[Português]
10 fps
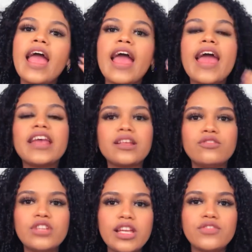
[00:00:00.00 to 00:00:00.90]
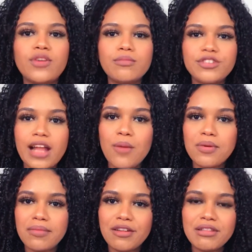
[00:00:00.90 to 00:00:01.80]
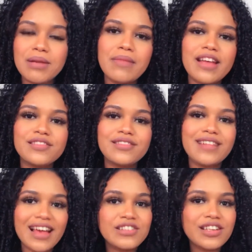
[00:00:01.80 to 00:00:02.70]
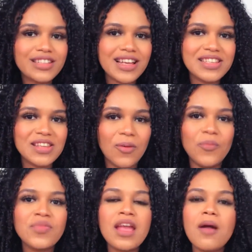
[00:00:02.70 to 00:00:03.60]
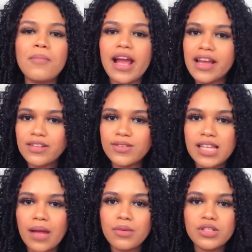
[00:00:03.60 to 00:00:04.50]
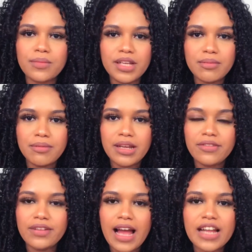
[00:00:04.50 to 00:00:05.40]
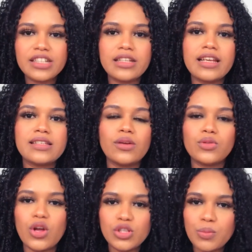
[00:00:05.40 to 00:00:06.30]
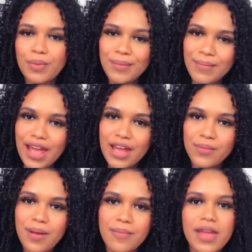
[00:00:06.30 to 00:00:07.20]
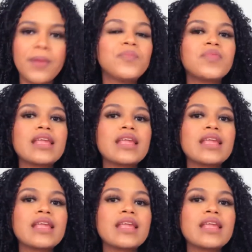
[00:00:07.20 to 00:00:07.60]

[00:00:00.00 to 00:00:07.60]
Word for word: Então, gente, vamos lá ao primeiro trimestre da gestação. Pra quem não sabe, eu sou mãe de primeira viagem, né? Esse é o nosso primeiro bebê.